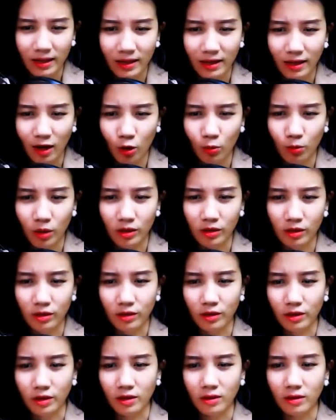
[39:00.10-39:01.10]
nhìn nhau bật
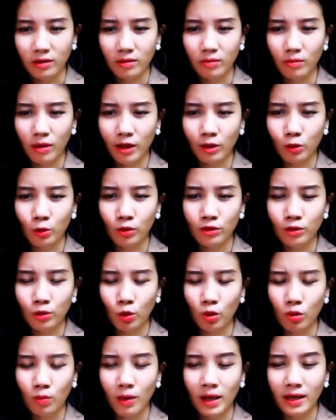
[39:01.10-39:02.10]
cười Bà ngồi
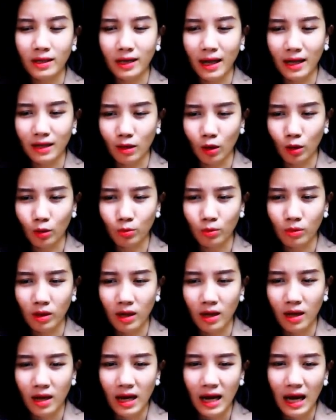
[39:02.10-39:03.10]
xuống bên cạnh ông
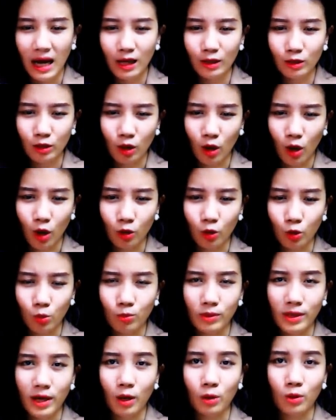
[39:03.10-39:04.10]
Hai người họ
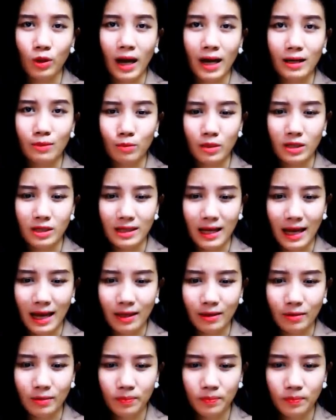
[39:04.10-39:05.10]
cùng nhau ăn bữa
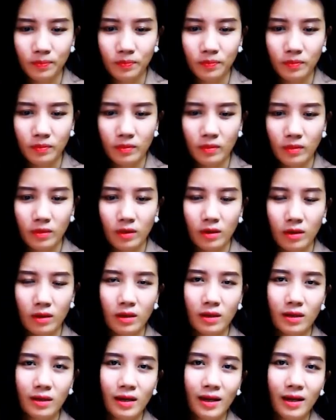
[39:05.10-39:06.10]
sáng
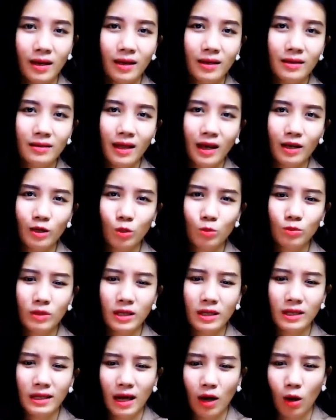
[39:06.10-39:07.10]
Tại công
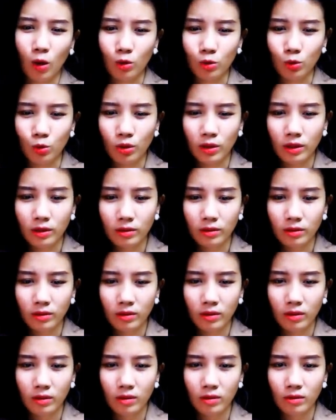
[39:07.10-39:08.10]
ty nhà họ Tuyến,
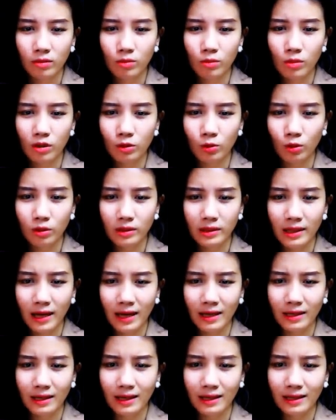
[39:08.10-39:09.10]
Bước xuống
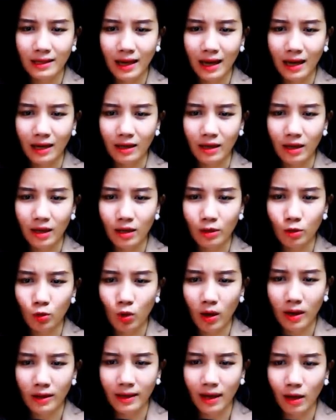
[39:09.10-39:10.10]
xe nhìn thẳng lên
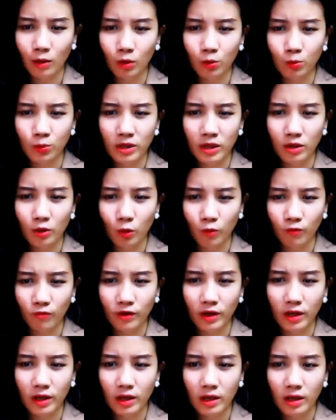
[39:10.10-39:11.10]
tòa cao ốc rất hùng
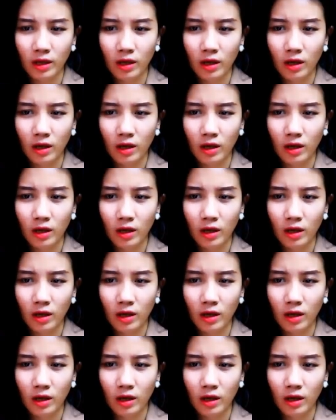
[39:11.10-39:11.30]
vĩ